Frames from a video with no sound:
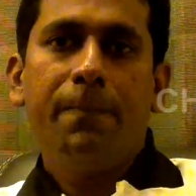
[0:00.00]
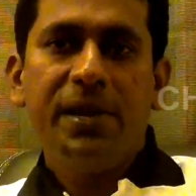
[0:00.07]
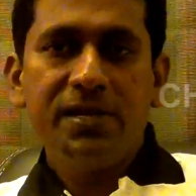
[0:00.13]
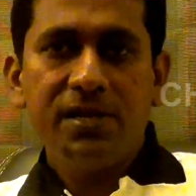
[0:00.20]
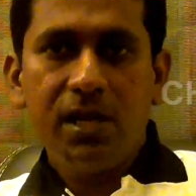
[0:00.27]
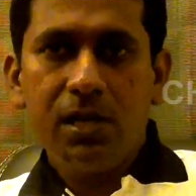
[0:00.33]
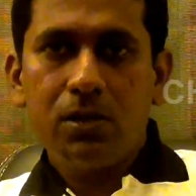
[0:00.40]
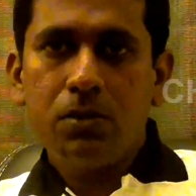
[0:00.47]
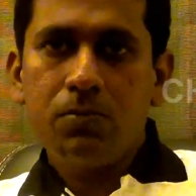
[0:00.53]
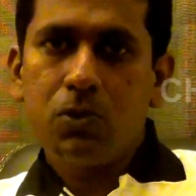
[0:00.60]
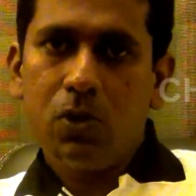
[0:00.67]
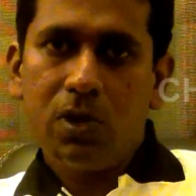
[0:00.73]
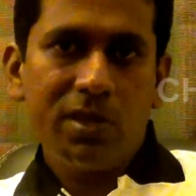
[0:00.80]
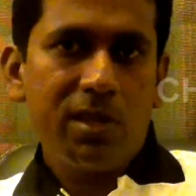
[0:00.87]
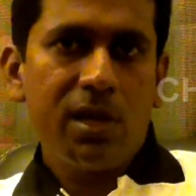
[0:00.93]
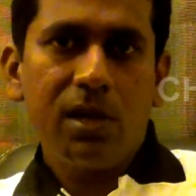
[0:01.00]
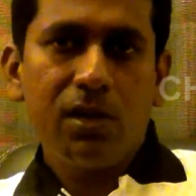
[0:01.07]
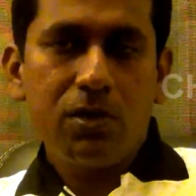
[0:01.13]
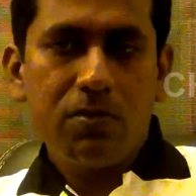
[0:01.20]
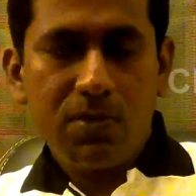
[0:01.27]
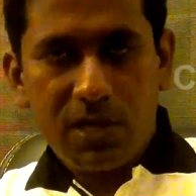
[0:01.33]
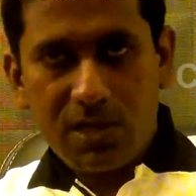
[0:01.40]
பெண்களுக்கும்
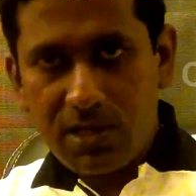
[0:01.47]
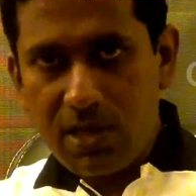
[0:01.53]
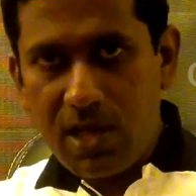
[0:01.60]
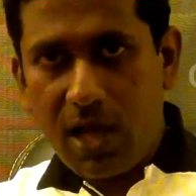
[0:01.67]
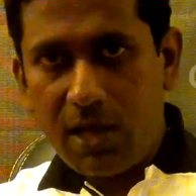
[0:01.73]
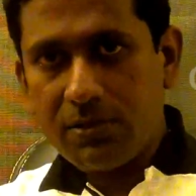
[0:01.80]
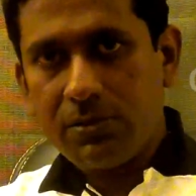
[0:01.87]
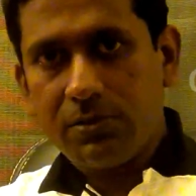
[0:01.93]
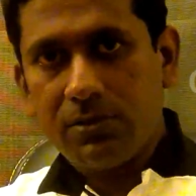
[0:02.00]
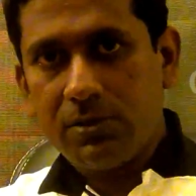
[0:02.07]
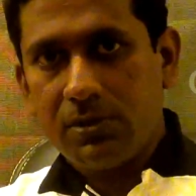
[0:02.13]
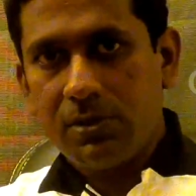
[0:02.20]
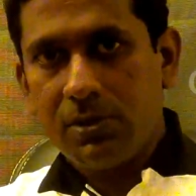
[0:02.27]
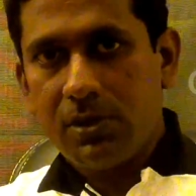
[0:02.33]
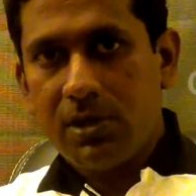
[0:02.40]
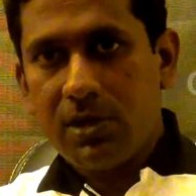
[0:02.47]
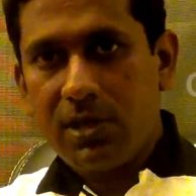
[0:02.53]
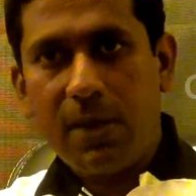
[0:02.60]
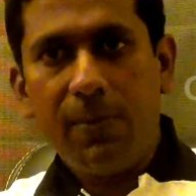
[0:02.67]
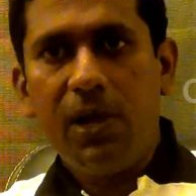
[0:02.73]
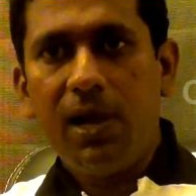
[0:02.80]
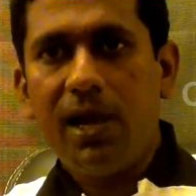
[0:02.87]
குழந்தைகளுக்கும் மட்டும்தான்
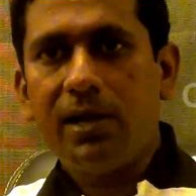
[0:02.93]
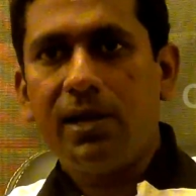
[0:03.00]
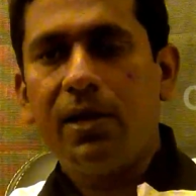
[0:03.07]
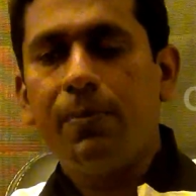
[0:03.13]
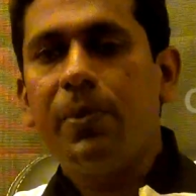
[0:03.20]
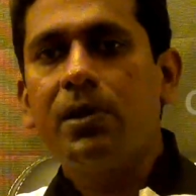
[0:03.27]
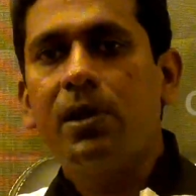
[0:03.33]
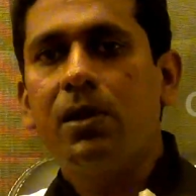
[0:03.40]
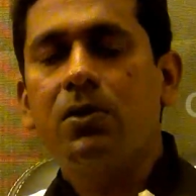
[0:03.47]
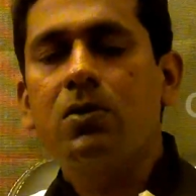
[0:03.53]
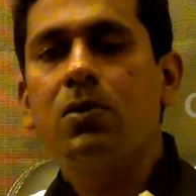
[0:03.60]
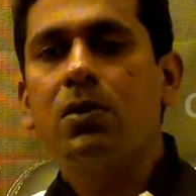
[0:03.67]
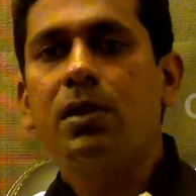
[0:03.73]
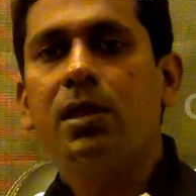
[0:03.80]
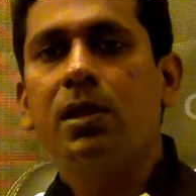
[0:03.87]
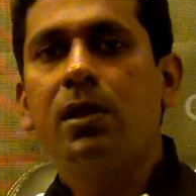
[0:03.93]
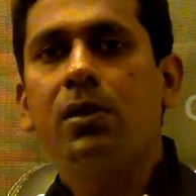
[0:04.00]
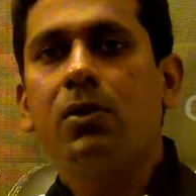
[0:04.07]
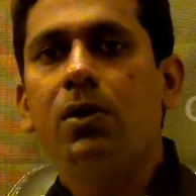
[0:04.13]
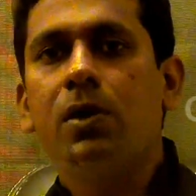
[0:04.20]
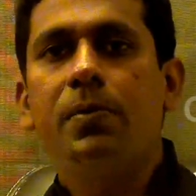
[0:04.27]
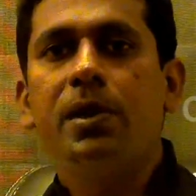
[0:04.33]
தமிழ்நாட்டிலே பெண்களுக்கும்
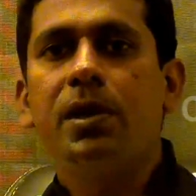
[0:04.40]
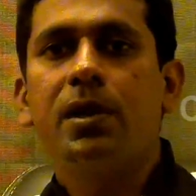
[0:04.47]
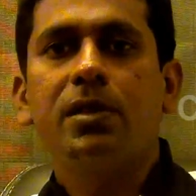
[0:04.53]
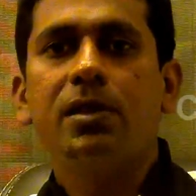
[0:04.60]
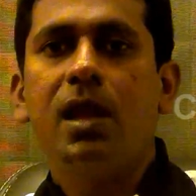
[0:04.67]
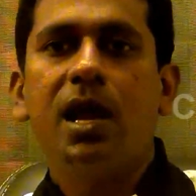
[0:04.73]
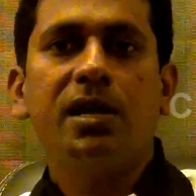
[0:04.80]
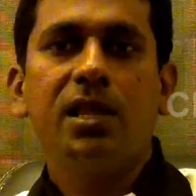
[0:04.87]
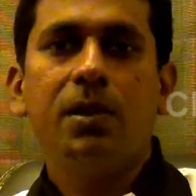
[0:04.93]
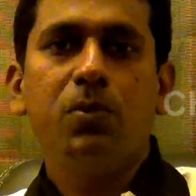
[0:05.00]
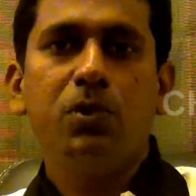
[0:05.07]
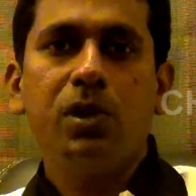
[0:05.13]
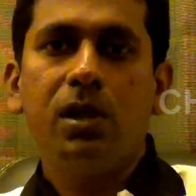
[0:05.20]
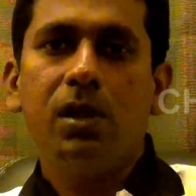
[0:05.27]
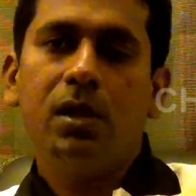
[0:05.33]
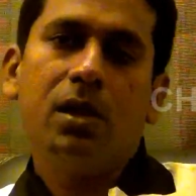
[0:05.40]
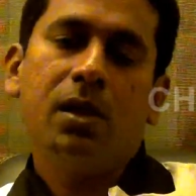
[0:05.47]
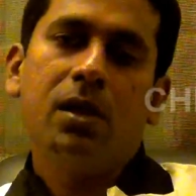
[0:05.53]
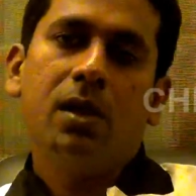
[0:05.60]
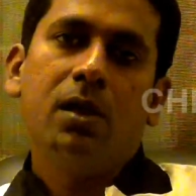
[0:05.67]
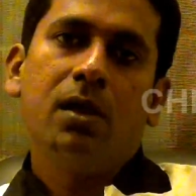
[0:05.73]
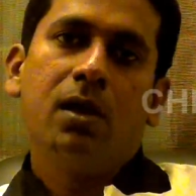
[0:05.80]
குழந்தைங்களுக்கும் அப்படிங்கிறது நாங்கள் தான் முதல்
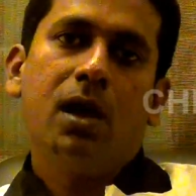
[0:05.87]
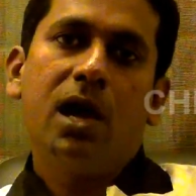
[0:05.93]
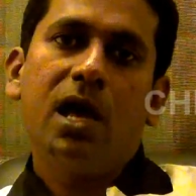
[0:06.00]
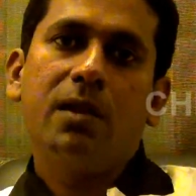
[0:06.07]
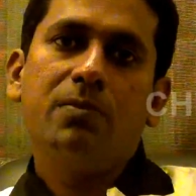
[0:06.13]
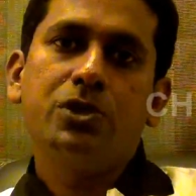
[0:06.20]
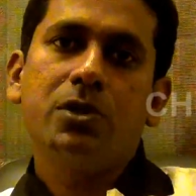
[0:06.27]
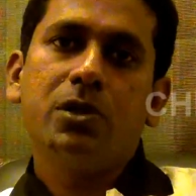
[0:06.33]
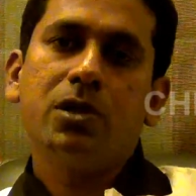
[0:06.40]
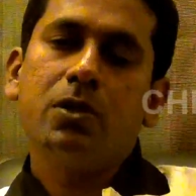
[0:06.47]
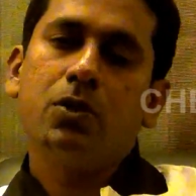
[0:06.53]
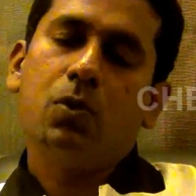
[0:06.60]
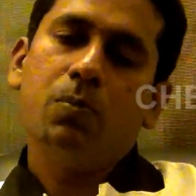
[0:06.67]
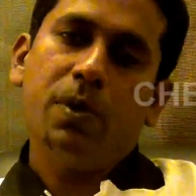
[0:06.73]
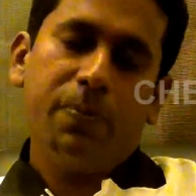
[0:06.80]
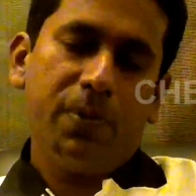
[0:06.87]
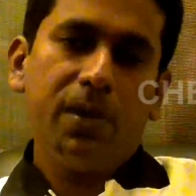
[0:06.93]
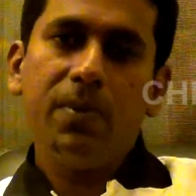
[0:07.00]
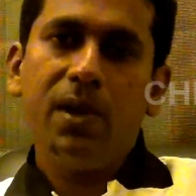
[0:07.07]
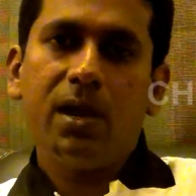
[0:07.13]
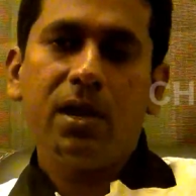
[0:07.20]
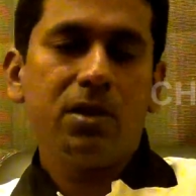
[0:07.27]
ஆரம்பிச்சிருக்கிறது ரொம்ப
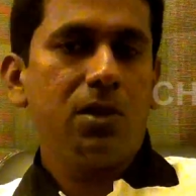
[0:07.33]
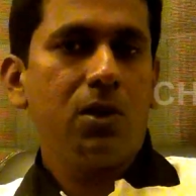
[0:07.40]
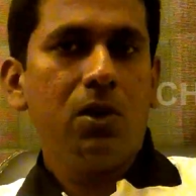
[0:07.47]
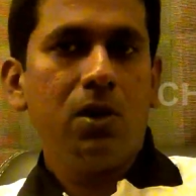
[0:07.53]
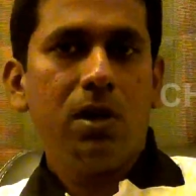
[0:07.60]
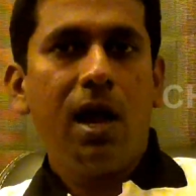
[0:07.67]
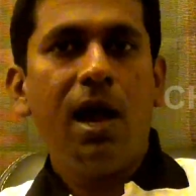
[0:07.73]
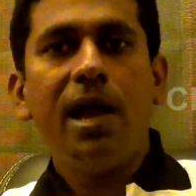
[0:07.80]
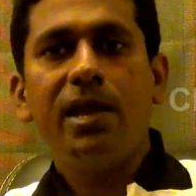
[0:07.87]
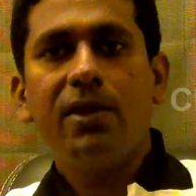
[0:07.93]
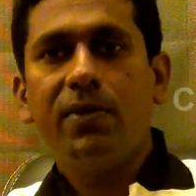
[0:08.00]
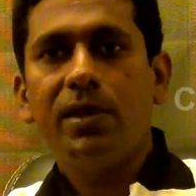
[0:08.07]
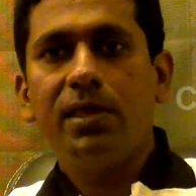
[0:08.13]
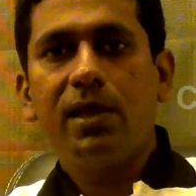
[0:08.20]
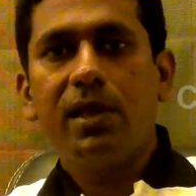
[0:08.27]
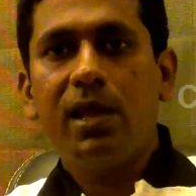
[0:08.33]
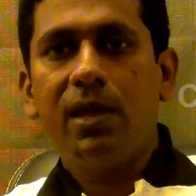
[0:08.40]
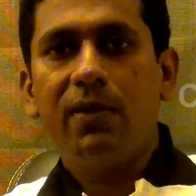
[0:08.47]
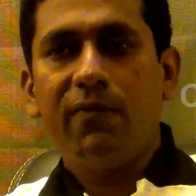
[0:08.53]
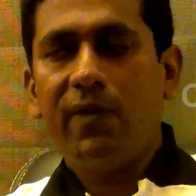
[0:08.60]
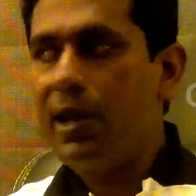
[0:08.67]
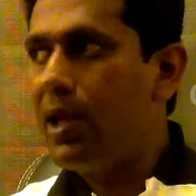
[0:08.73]
பெருமையாக கருதுகிறோம் ஆயுர்வேதிக்கில்
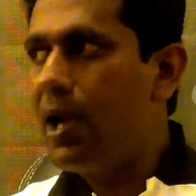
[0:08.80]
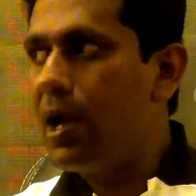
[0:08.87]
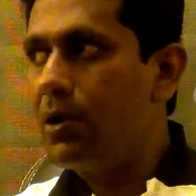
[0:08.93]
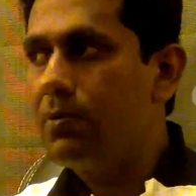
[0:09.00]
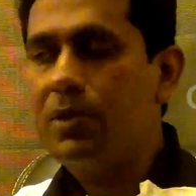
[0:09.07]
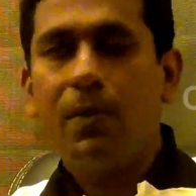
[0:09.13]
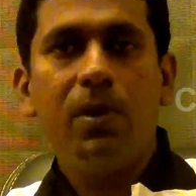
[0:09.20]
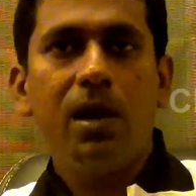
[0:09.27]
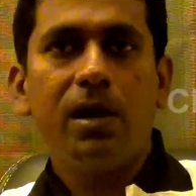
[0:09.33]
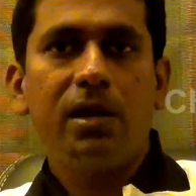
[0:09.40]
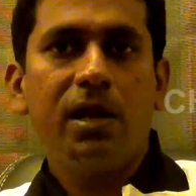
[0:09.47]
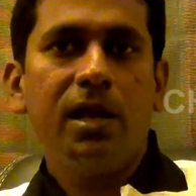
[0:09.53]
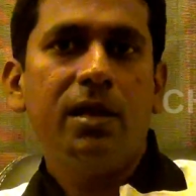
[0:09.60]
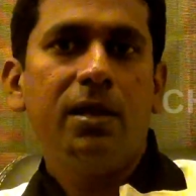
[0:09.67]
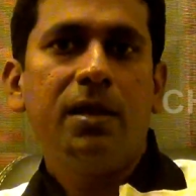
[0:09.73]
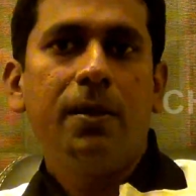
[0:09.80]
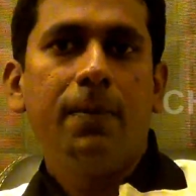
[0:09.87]
வேறு யாரும் தமிழ்நாட்டில்